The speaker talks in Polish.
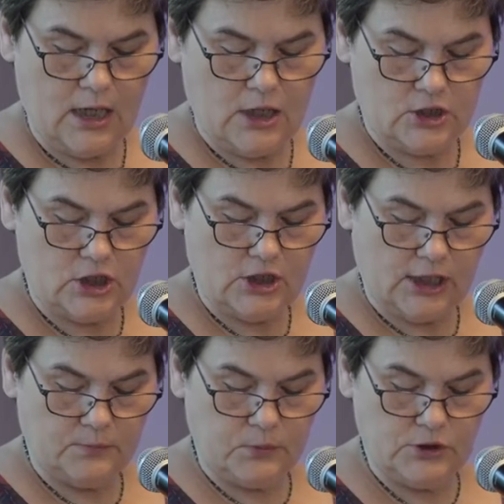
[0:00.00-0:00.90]
Sześć
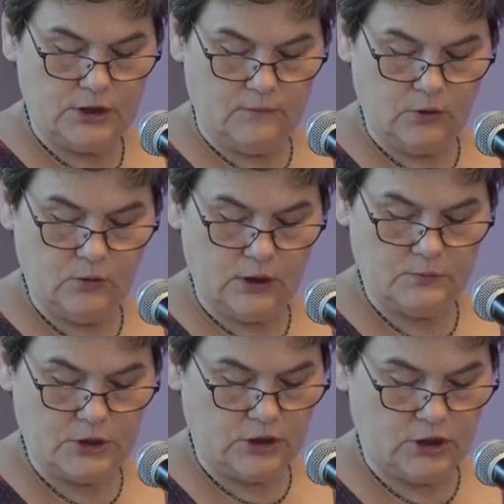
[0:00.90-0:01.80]
lat później figurę
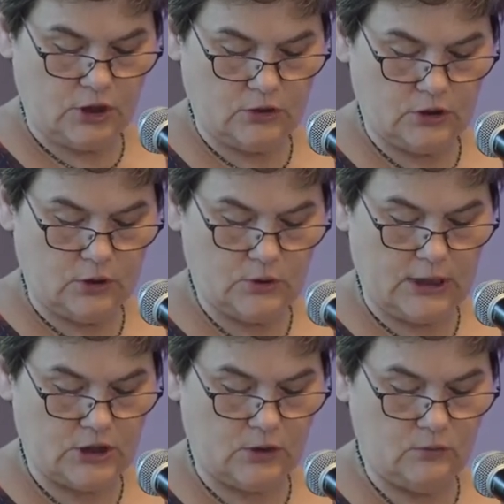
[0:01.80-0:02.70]
przeniesiono do
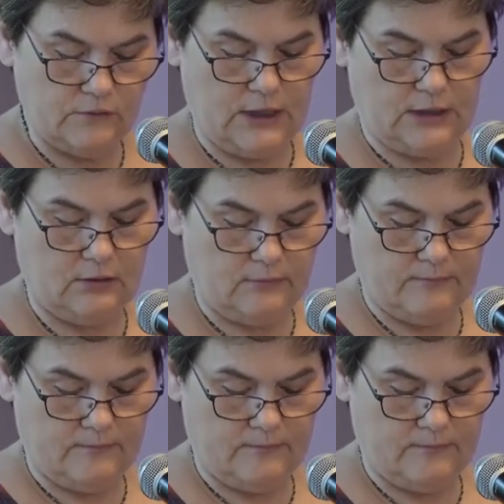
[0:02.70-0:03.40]
ołtarza głównego –